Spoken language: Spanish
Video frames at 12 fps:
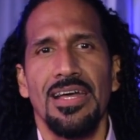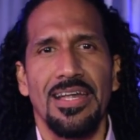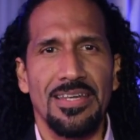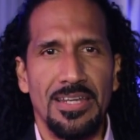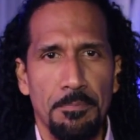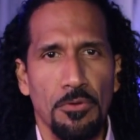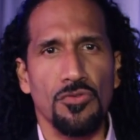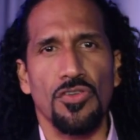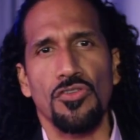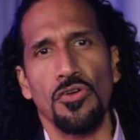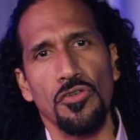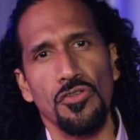en
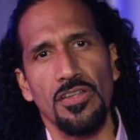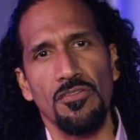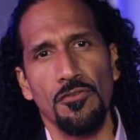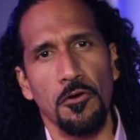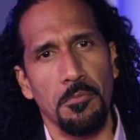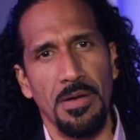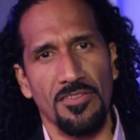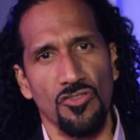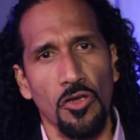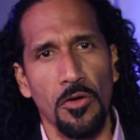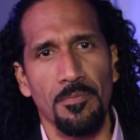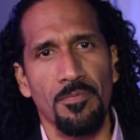repositorios de
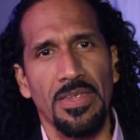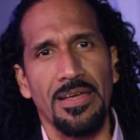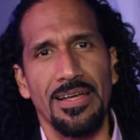información.